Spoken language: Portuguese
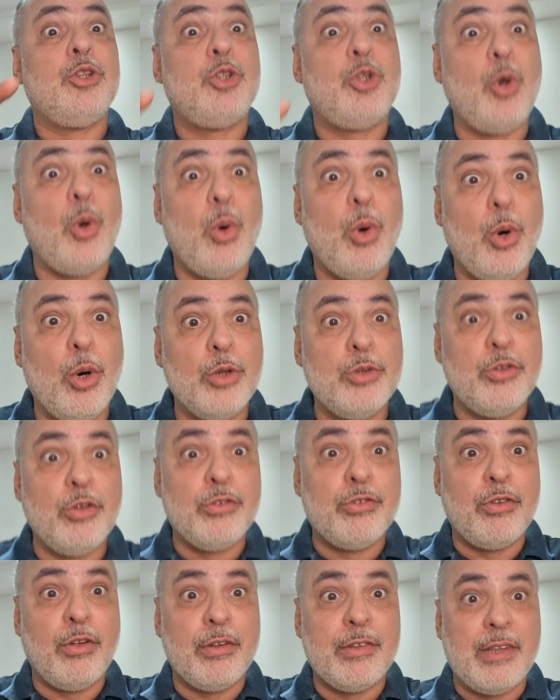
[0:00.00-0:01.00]

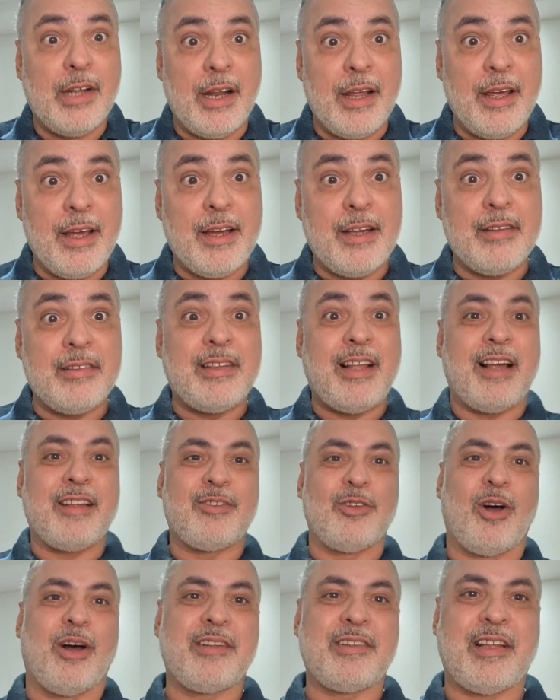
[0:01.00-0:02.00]
todos os links das
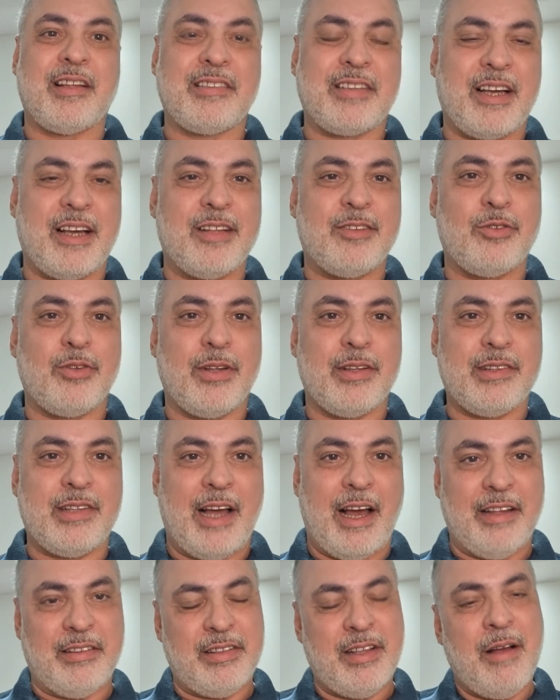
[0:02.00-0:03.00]
nossas redes
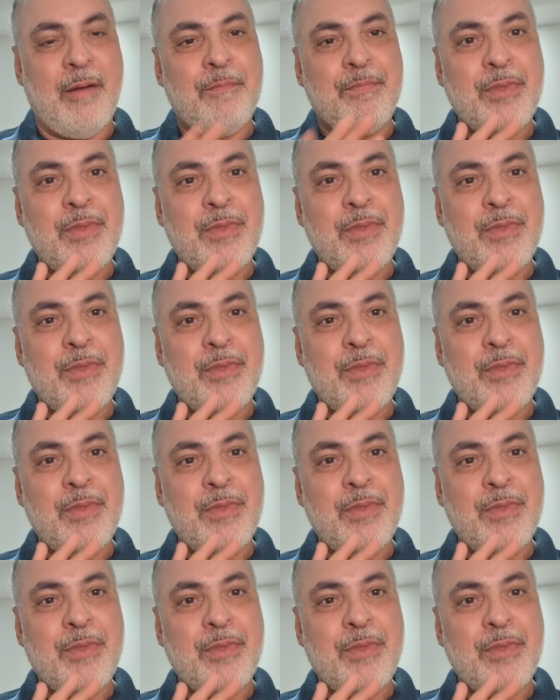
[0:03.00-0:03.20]
sociais.